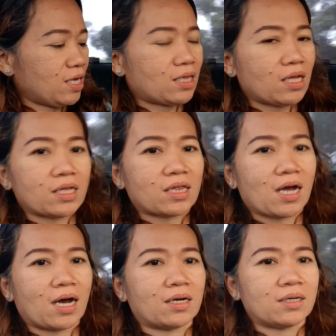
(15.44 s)
liit-liit
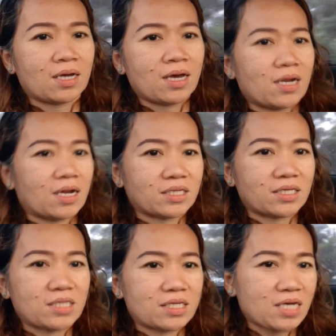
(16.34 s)
lang, nasa
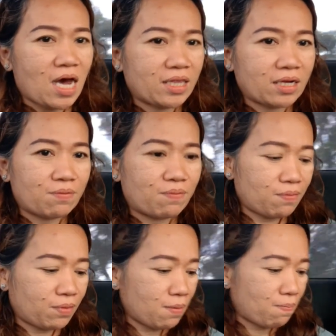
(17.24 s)
650
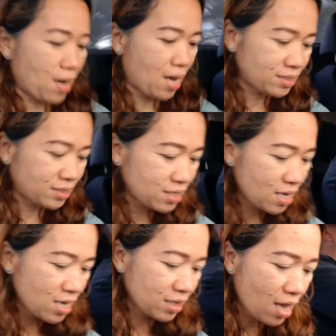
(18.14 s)
plus.
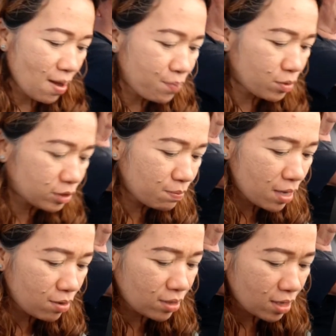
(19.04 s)
Tapos,
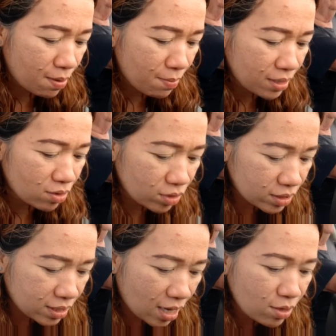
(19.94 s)
meron din naman yung
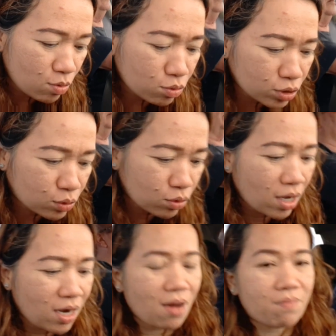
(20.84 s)
isa, yung gusto
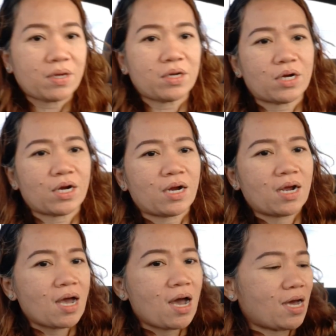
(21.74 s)
niya, lavender.
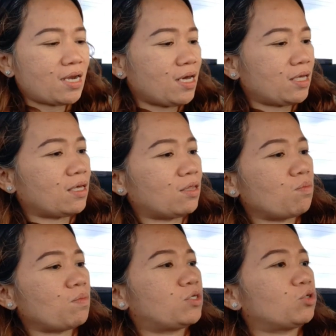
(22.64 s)
Ang liit, ito
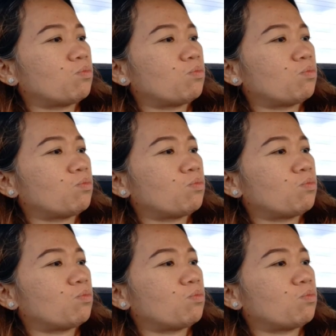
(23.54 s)
medyo